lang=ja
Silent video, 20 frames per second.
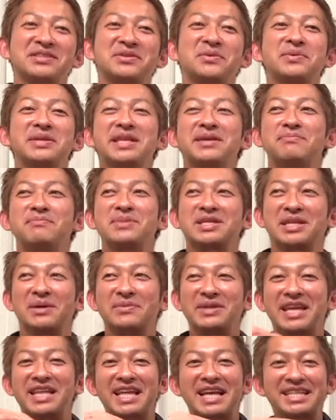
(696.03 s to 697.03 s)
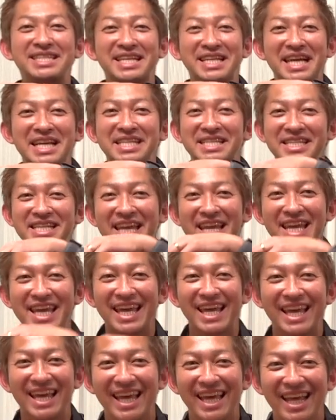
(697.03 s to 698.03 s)
そね、しかも値段じゃないしね
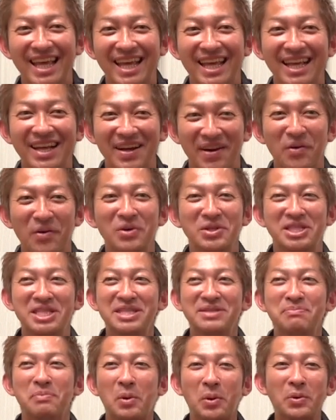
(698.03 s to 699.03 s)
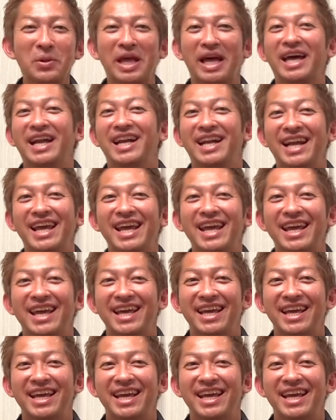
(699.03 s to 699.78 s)
そう欲しいものだからね